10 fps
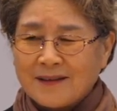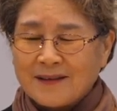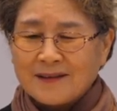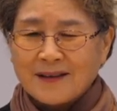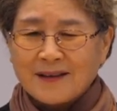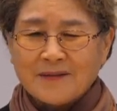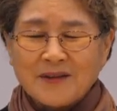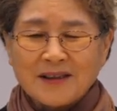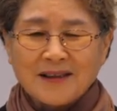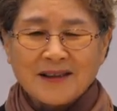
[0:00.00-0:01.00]
제가
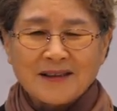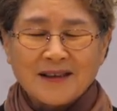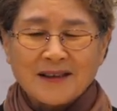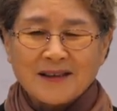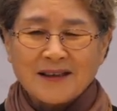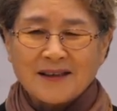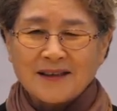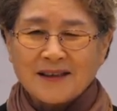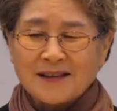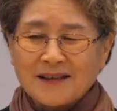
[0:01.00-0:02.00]
만약에 이 땅에
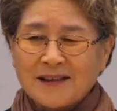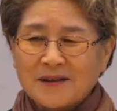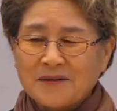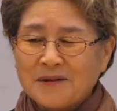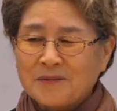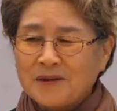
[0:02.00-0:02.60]
태어나서 예수님을